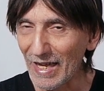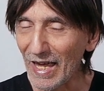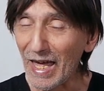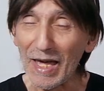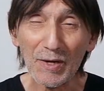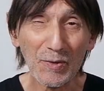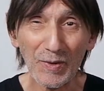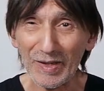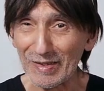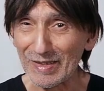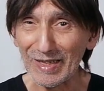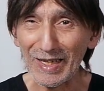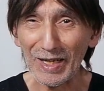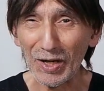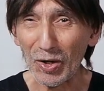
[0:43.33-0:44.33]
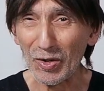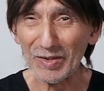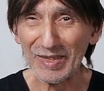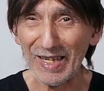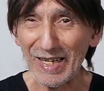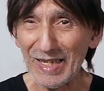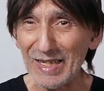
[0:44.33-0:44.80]
è questa la
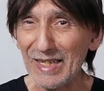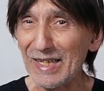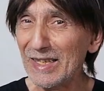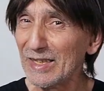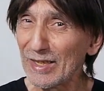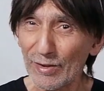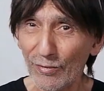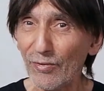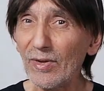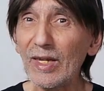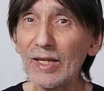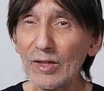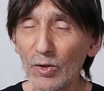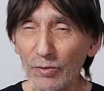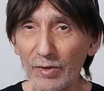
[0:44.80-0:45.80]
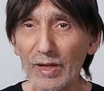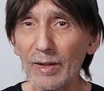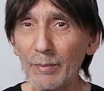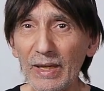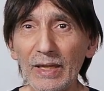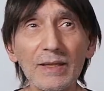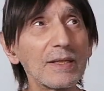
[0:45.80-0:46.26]
cosa sfido
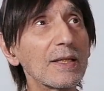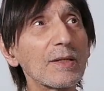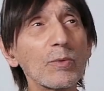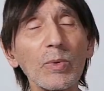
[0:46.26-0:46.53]
veramente,